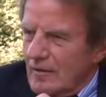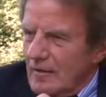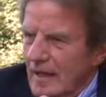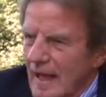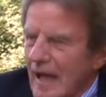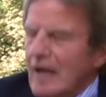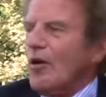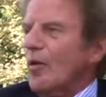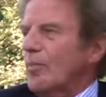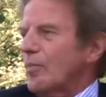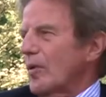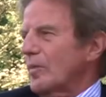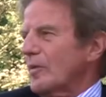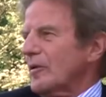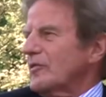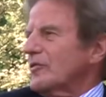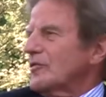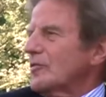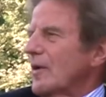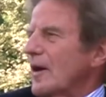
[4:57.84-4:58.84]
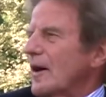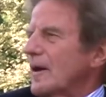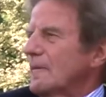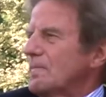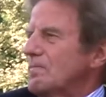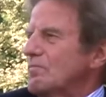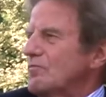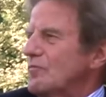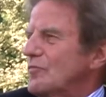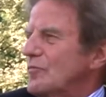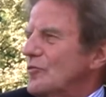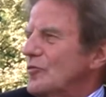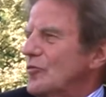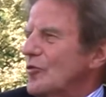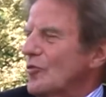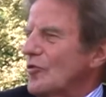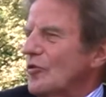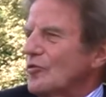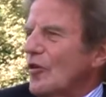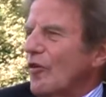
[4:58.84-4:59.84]
à leur propre histoire
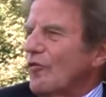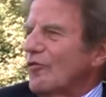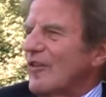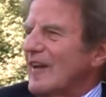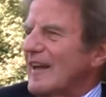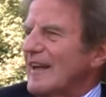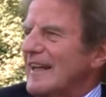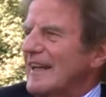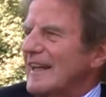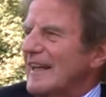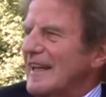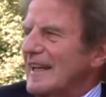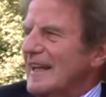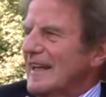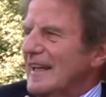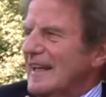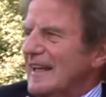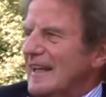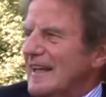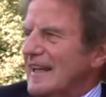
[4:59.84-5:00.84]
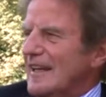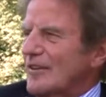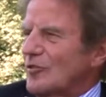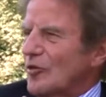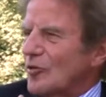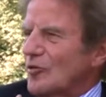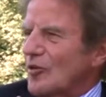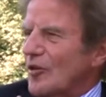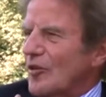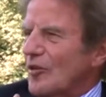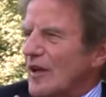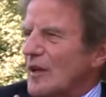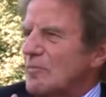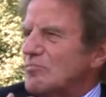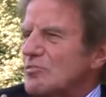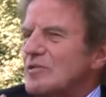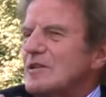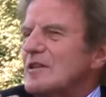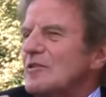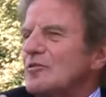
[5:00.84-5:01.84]
d'en faire les, tenants et
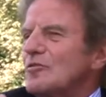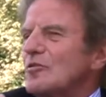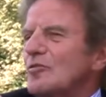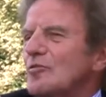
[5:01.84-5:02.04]
puis de,